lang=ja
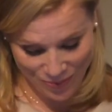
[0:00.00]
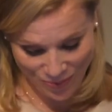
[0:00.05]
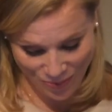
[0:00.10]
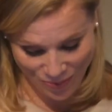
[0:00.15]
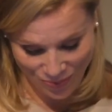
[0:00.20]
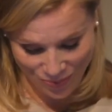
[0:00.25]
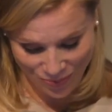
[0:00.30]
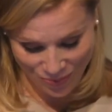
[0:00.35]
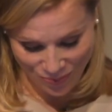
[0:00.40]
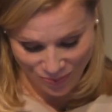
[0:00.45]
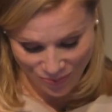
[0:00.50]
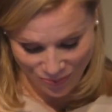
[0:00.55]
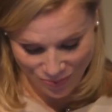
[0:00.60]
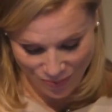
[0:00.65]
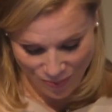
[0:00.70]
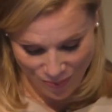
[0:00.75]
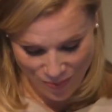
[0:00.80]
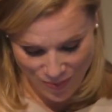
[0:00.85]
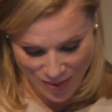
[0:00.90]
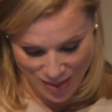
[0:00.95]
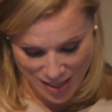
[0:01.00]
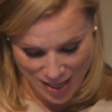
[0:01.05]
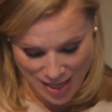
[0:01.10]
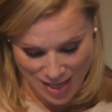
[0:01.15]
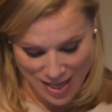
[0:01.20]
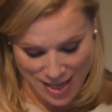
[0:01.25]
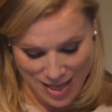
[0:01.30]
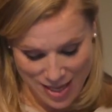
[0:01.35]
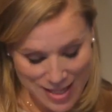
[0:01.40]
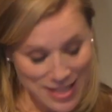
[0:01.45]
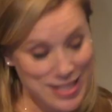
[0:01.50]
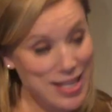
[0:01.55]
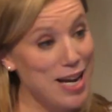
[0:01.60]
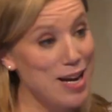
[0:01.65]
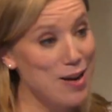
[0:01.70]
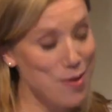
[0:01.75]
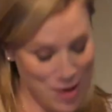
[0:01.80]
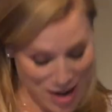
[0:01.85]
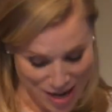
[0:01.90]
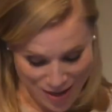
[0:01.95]
う
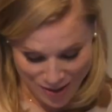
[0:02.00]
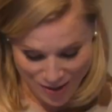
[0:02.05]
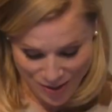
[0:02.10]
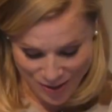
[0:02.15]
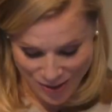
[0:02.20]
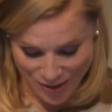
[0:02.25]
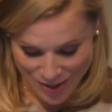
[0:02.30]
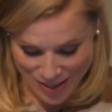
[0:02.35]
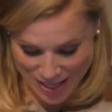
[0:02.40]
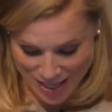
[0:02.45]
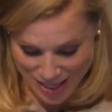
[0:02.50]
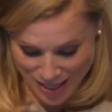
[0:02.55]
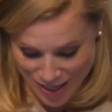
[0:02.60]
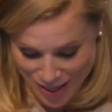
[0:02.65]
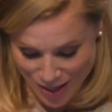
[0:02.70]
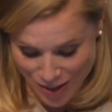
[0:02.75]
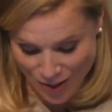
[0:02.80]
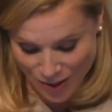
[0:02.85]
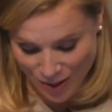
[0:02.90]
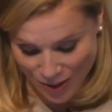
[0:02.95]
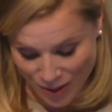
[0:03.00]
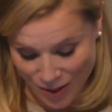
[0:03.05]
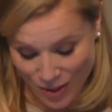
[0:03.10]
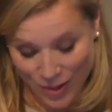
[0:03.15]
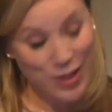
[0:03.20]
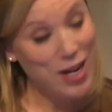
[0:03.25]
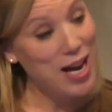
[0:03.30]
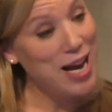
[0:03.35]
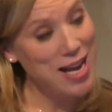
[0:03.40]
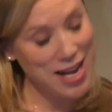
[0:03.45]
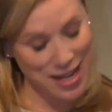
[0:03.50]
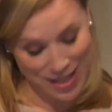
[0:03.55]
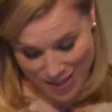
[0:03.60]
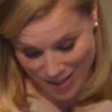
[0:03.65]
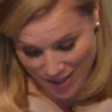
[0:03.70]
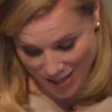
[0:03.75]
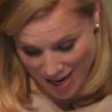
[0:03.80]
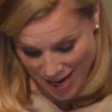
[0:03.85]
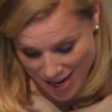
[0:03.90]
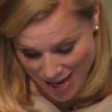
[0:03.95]
幸いなことに宇宙開
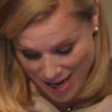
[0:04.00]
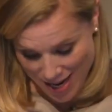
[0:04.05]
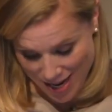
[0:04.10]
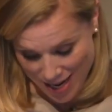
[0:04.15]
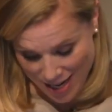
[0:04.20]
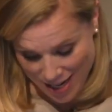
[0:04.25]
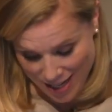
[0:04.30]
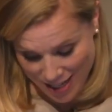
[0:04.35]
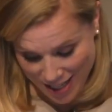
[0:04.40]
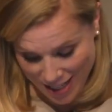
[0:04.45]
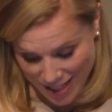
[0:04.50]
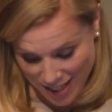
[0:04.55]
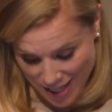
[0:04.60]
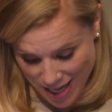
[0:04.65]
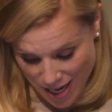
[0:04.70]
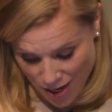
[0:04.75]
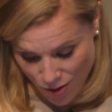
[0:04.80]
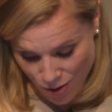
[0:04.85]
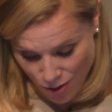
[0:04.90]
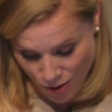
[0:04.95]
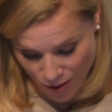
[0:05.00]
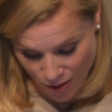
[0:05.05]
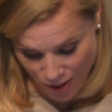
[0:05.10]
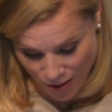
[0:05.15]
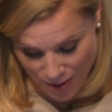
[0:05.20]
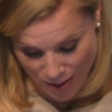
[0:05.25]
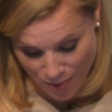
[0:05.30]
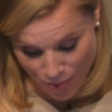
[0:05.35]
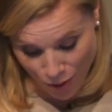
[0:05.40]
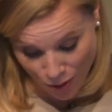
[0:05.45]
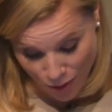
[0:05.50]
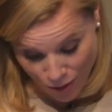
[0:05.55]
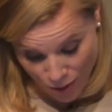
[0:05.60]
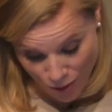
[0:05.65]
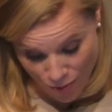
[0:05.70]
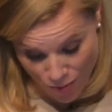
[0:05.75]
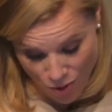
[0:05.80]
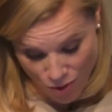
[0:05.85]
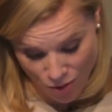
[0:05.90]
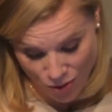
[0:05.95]
発が日英交流で
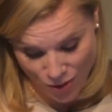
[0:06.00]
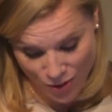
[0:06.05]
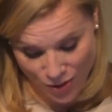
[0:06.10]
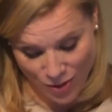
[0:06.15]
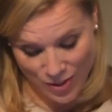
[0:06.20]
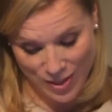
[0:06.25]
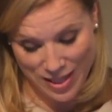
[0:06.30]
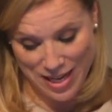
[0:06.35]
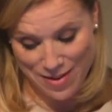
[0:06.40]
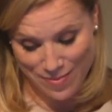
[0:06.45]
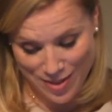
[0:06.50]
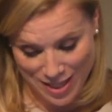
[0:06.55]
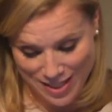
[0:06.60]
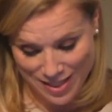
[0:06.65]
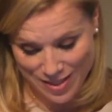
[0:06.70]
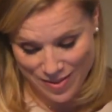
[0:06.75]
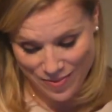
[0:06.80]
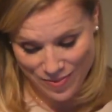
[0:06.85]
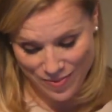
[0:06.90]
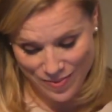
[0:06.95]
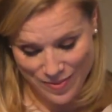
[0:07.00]
最も進んでいます。